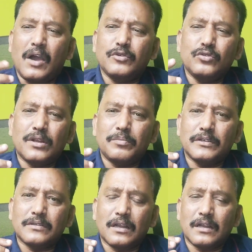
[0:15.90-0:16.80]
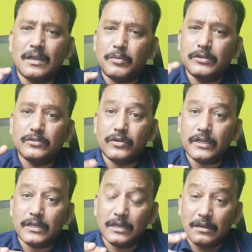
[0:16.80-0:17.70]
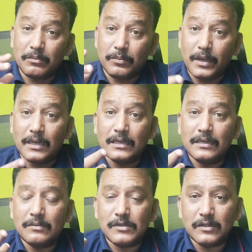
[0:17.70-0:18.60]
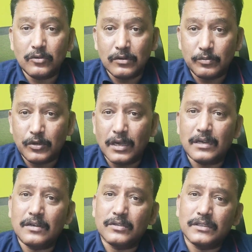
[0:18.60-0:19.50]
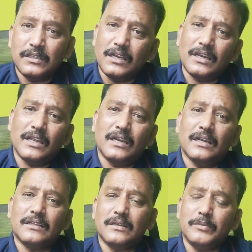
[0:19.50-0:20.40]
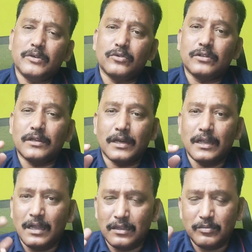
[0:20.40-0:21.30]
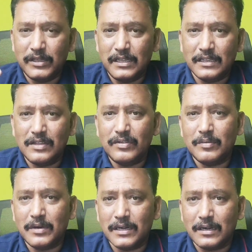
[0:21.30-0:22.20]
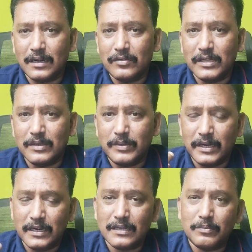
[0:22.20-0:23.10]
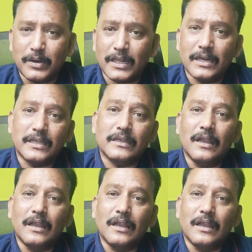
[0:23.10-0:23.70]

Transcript: அவதூறாக பேசுகிறாங்க அப்படின்னு சொல்லிட்டு நான் பலகட்டமான ஒரு புகார்கள் வந்து எல்லா இடத்துலையுமே கொடுத்துருக்குறேன் அது மீது எந்த விதமான நடவடிக்கையுமே எடுக்கப்படலை